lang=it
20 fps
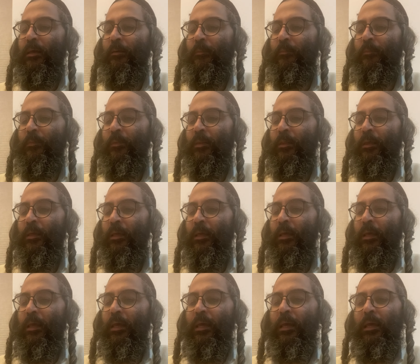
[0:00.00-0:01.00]
ehm,
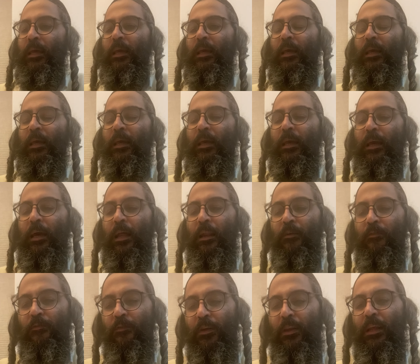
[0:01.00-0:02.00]
e, e, alla
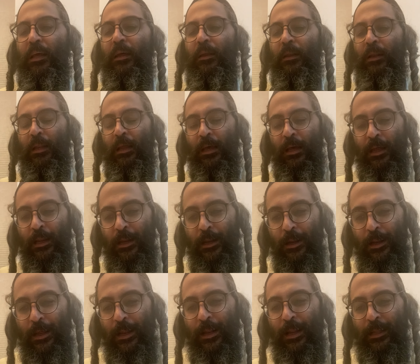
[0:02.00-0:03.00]
fine eh,
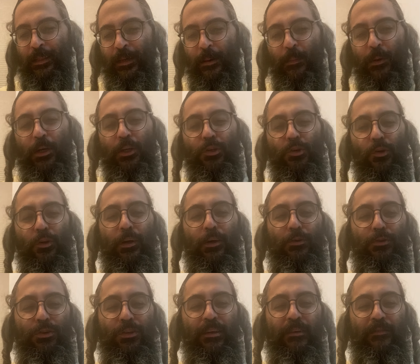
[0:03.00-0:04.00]
l'Adamo Rishon è
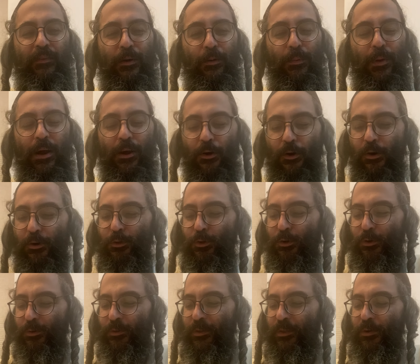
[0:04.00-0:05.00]
riuscito a fare un accordo
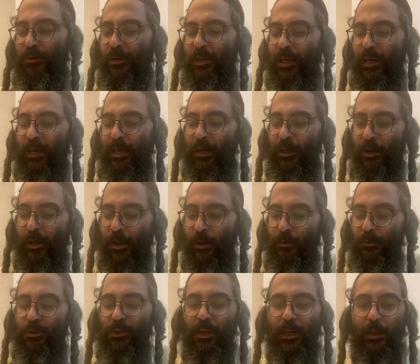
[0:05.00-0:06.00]
con Dio che la
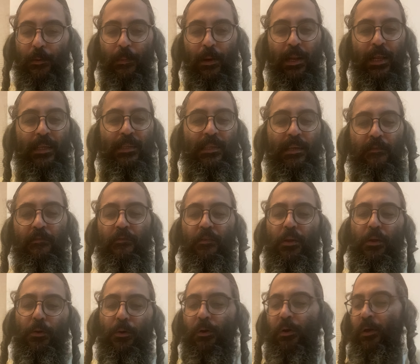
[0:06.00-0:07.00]
luce rimanesse
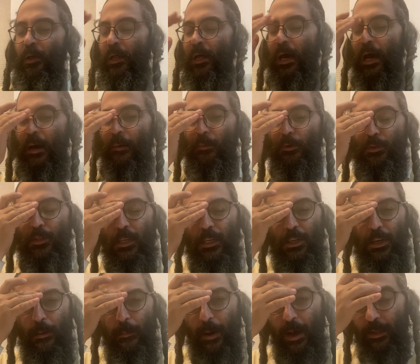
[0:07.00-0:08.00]
fino a Mozze
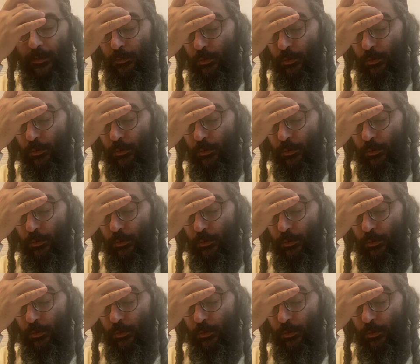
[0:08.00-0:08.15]
Shabbat,